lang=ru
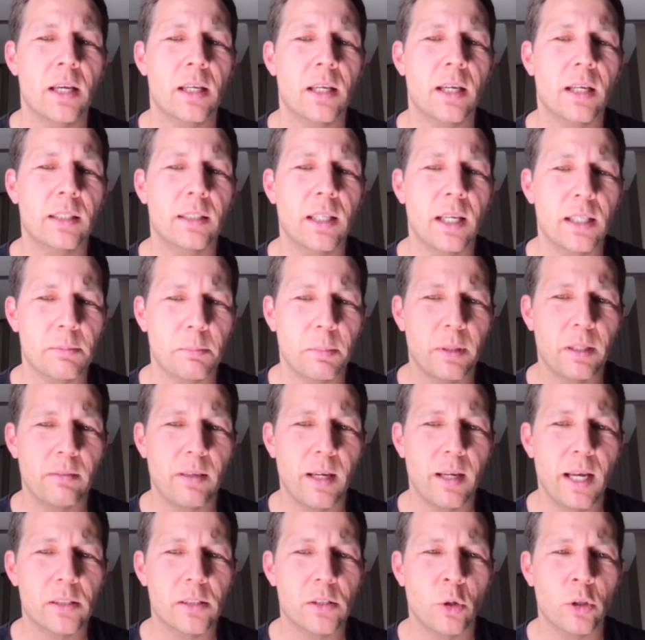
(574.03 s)
Когда
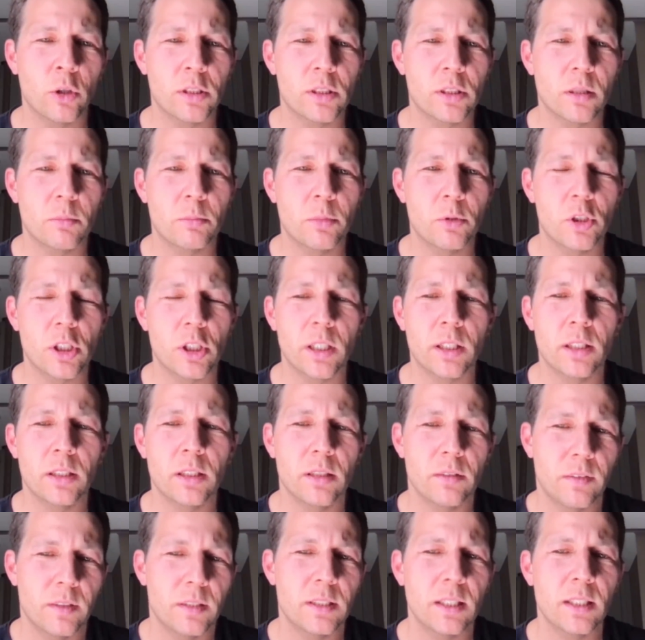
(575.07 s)
появляется острый бюджетный
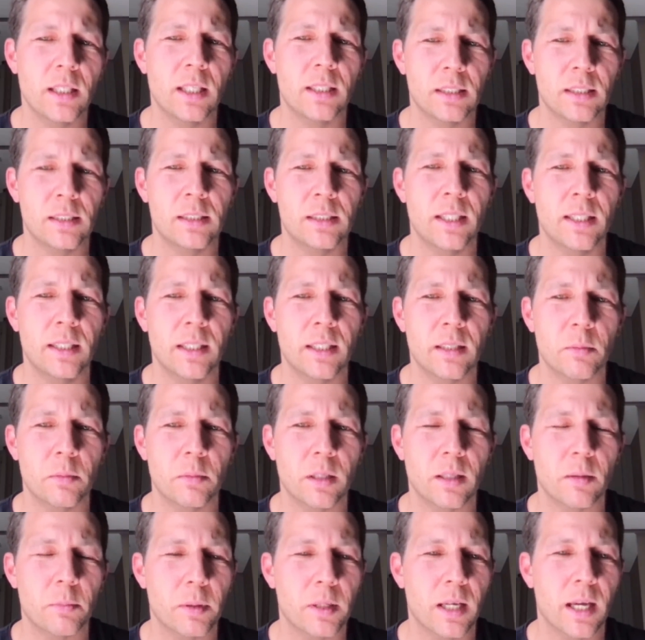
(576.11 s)
дефицит, это сильно
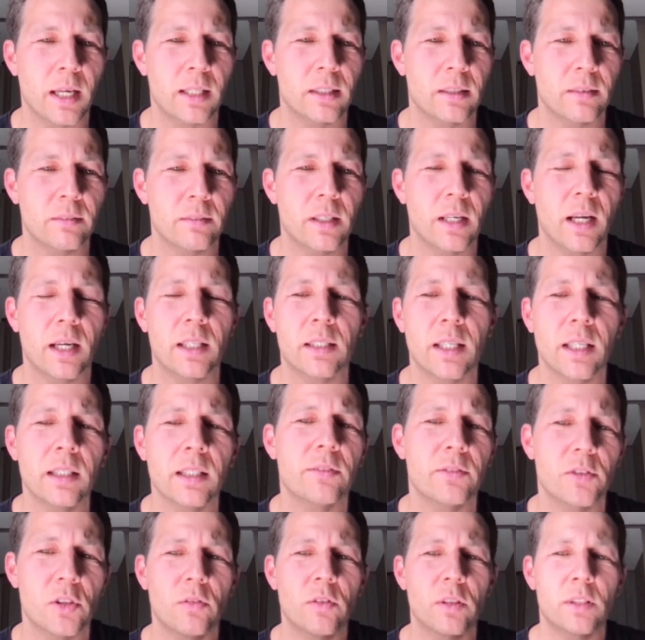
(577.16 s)
неблагоприятный вариант.
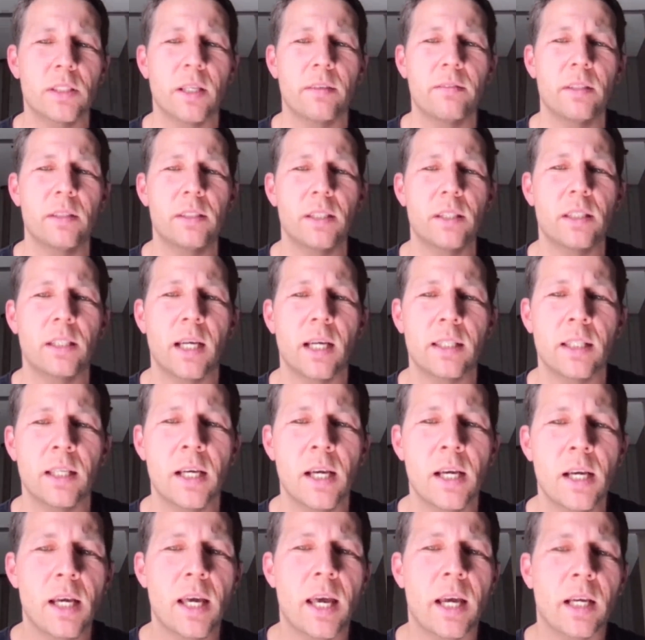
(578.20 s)
Это все вот зависит от
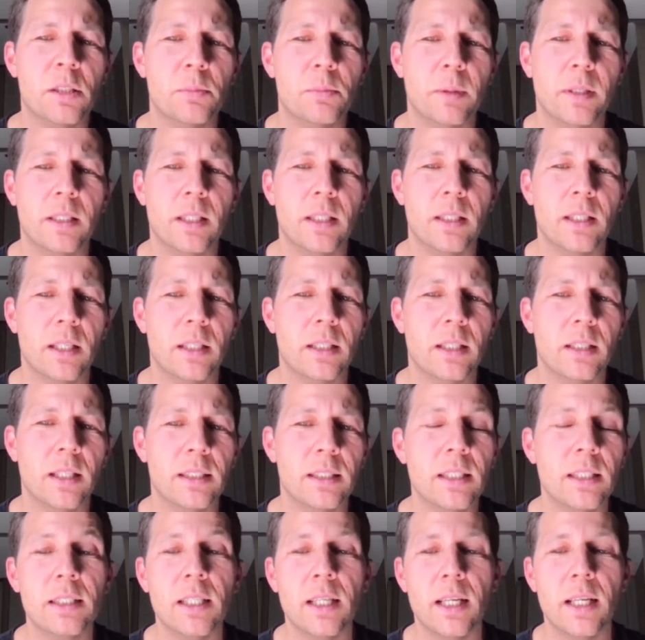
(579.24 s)
экспорта
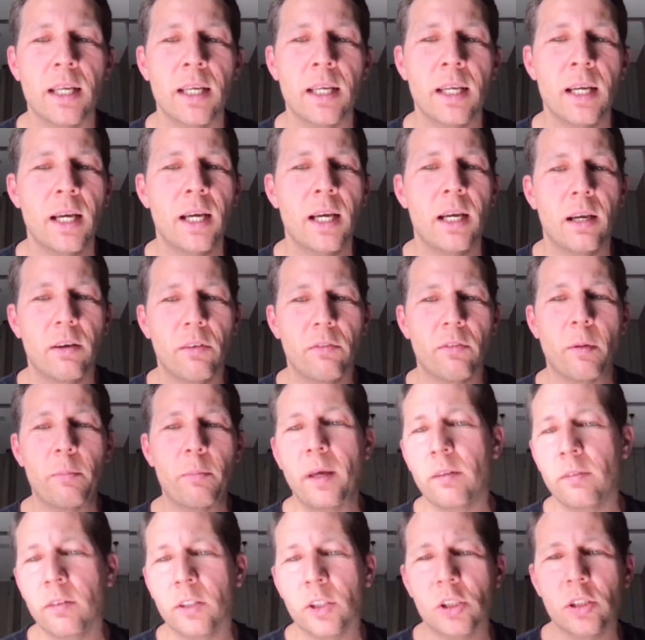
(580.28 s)
энергоносителей.
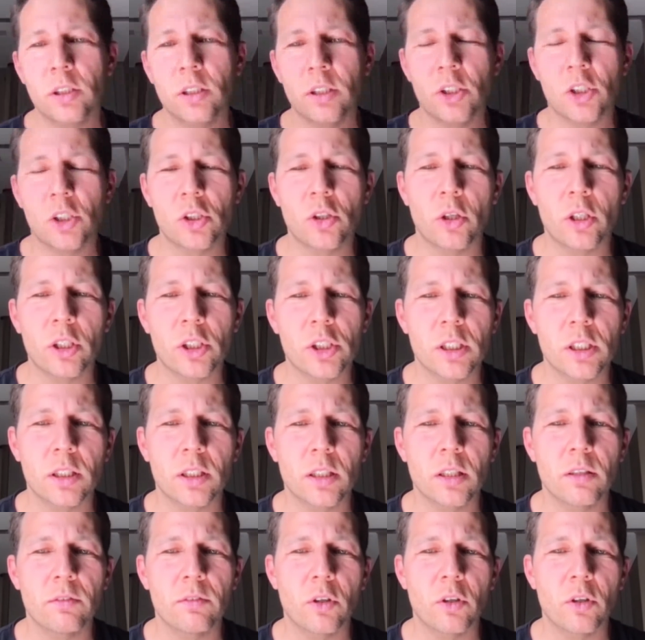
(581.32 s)
Во-первых, что
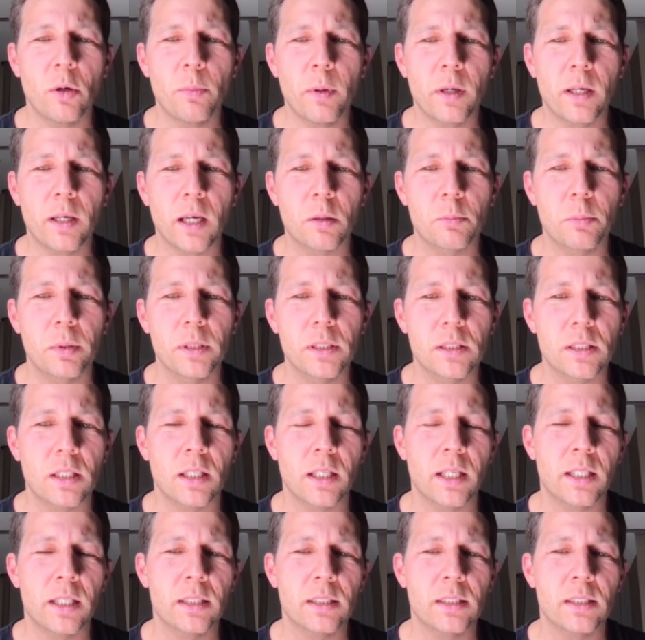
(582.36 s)
решит Европа, как быстро
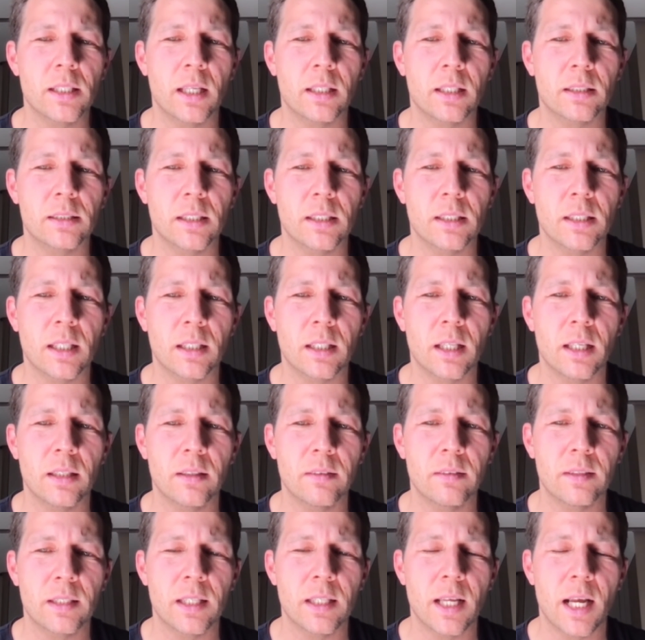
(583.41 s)
эти санкции
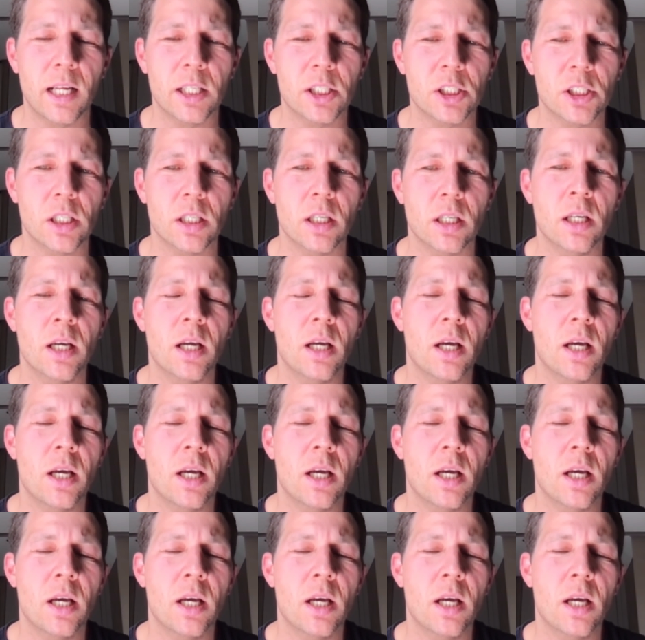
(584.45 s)
накладывать дальше.